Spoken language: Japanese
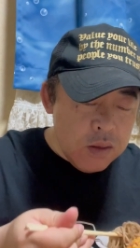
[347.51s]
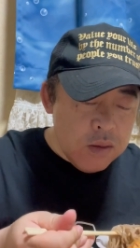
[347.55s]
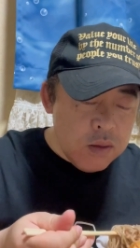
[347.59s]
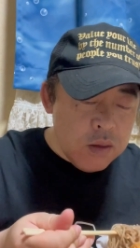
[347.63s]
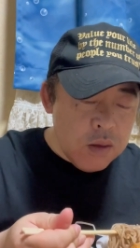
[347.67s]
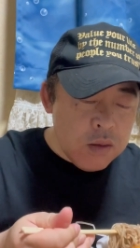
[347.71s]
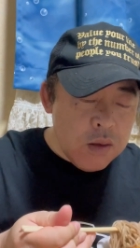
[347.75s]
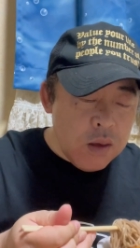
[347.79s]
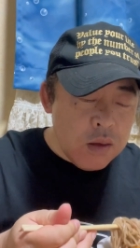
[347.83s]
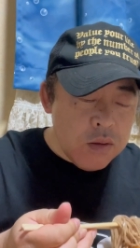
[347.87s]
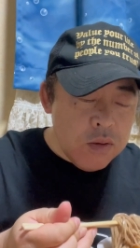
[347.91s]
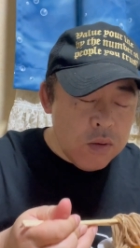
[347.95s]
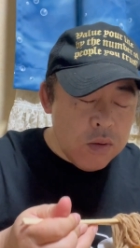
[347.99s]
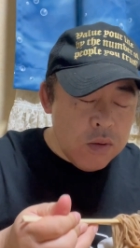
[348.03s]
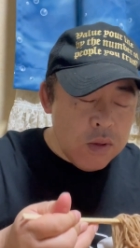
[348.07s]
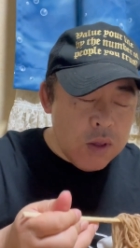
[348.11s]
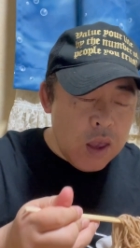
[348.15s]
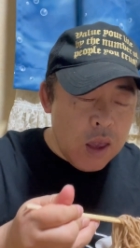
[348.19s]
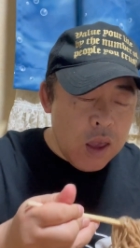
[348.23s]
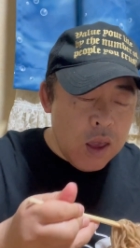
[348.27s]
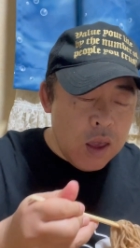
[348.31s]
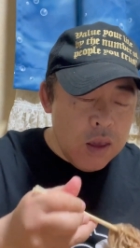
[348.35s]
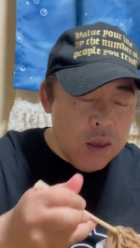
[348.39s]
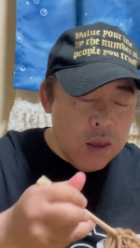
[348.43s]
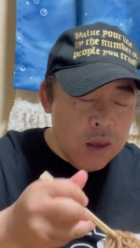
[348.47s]
じゃあ早速
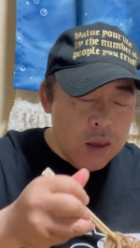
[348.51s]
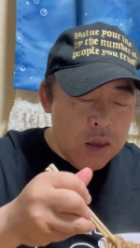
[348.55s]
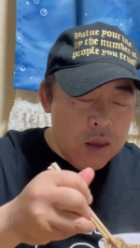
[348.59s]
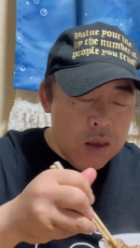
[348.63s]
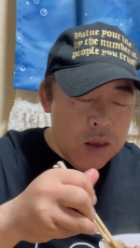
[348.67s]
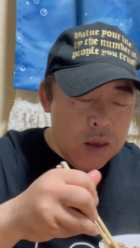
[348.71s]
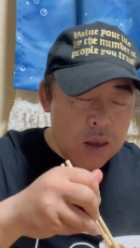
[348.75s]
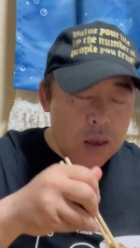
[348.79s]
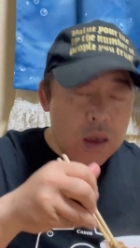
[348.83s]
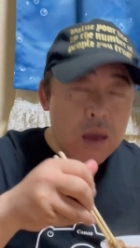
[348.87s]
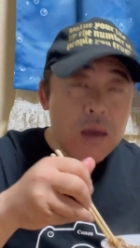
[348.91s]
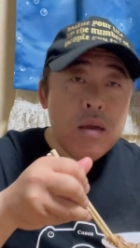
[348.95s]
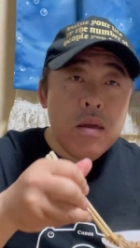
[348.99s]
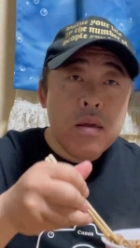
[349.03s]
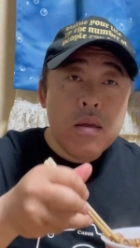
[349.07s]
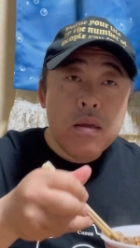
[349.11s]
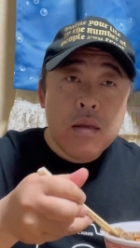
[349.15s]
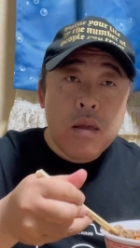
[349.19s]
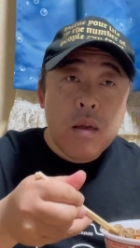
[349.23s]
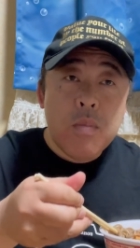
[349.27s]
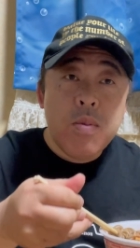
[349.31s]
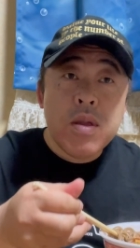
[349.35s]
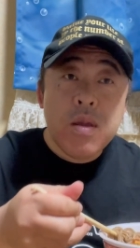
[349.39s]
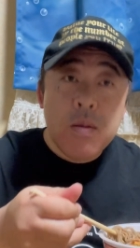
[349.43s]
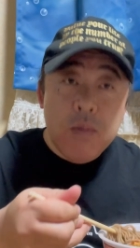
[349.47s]
ね
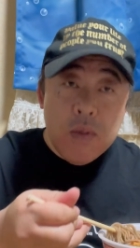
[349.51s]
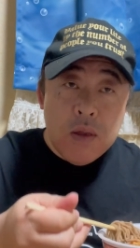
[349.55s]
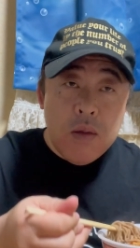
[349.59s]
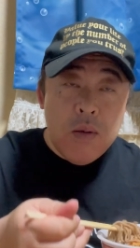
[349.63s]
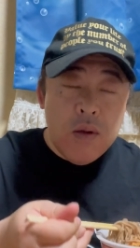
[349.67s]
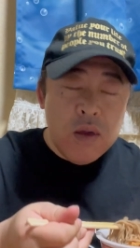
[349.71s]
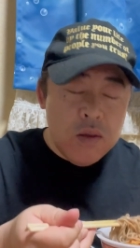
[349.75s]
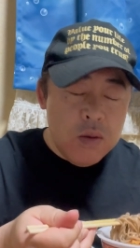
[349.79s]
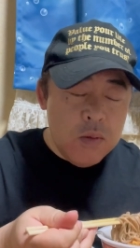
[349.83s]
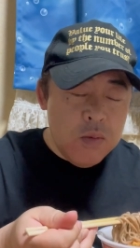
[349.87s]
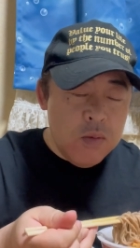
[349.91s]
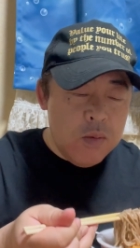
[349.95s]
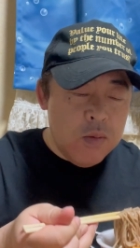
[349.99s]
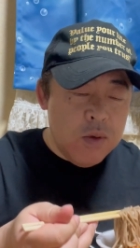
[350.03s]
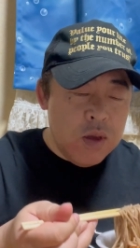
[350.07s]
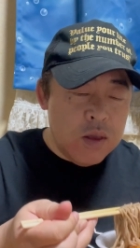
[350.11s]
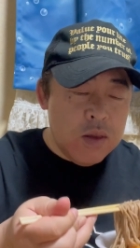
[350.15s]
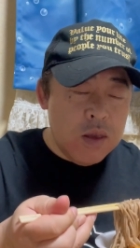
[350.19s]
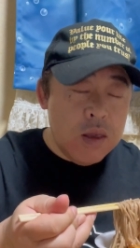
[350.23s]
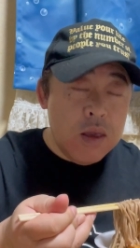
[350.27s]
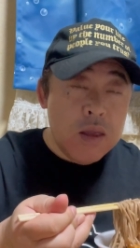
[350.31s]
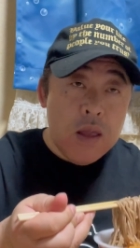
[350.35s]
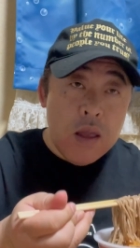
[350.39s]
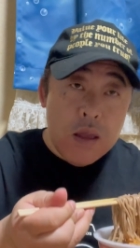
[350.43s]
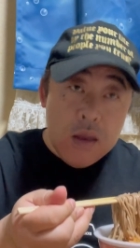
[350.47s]
食べてみたいと思いま
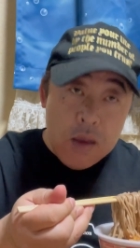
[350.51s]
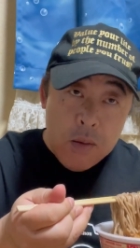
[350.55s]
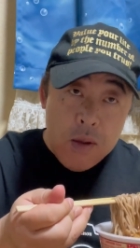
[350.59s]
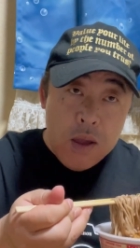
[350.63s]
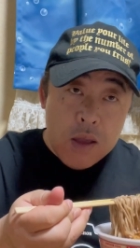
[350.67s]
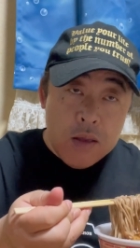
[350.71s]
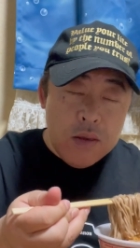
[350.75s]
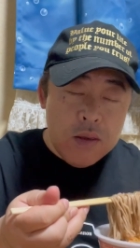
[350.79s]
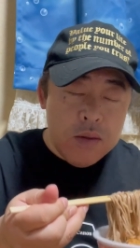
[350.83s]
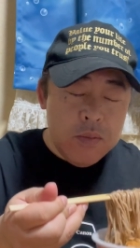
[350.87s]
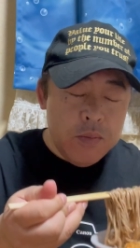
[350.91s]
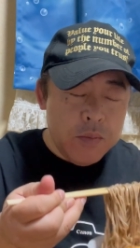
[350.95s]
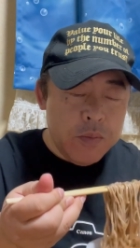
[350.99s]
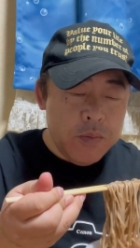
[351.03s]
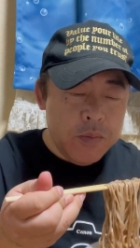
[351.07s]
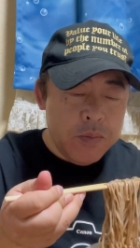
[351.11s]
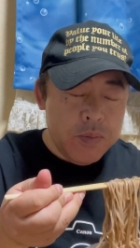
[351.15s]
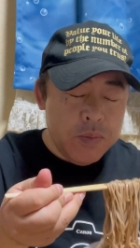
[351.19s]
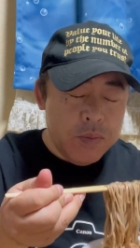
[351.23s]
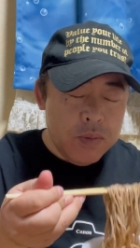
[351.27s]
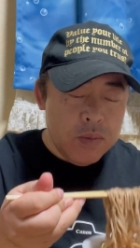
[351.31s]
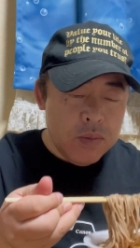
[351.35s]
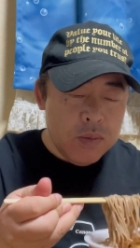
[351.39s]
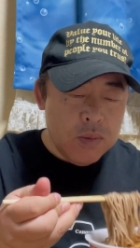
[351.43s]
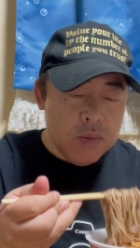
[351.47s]
すいただきます
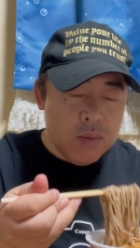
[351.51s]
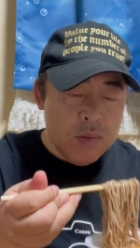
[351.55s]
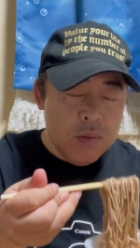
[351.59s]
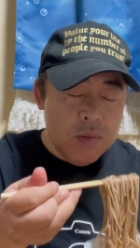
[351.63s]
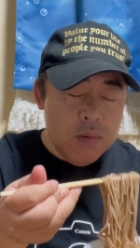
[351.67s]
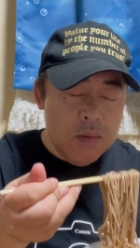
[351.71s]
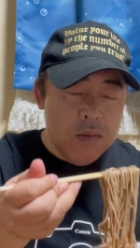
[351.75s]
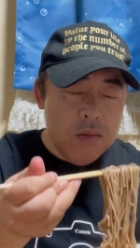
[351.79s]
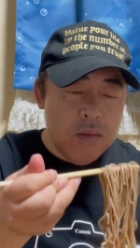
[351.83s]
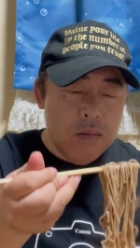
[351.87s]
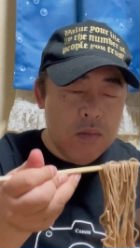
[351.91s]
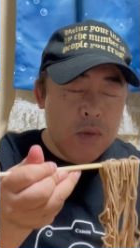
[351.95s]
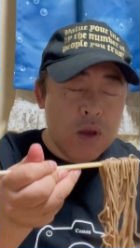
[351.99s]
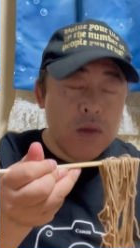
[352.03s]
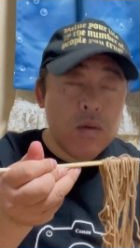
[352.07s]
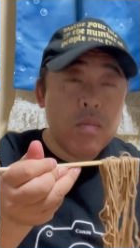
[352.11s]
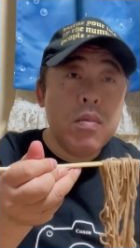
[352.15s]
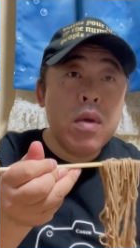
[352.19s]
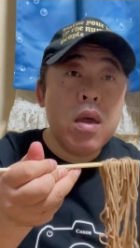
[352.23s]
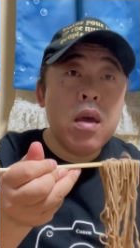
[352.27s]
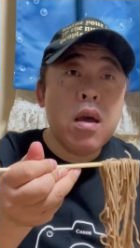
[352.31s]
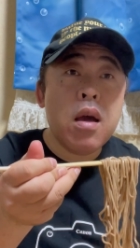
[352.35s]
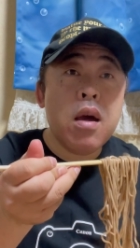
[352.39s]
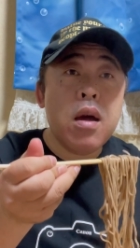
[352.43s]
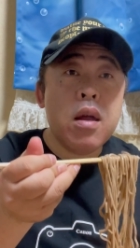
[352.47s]
まず
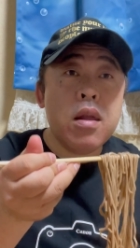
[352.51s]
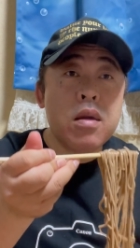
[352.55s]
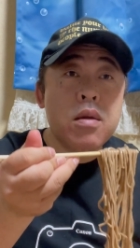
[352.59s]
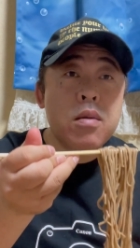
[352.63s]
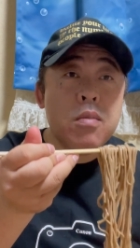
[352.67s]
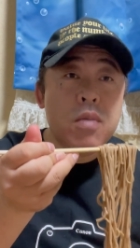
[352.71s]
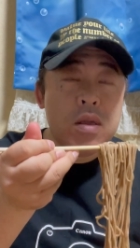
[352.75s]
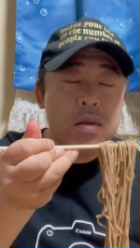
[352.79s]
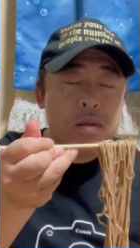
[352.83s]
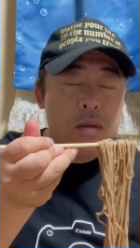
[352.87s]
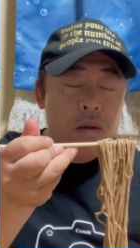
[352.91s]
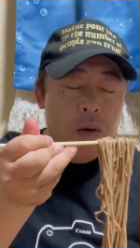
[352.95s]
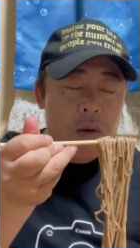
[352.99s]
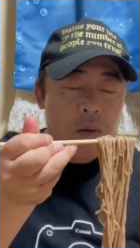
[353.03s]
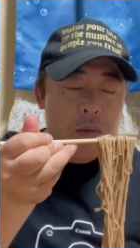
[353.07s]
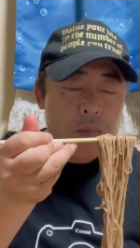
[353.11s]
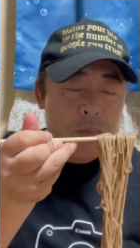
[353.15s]
麺からいきますよ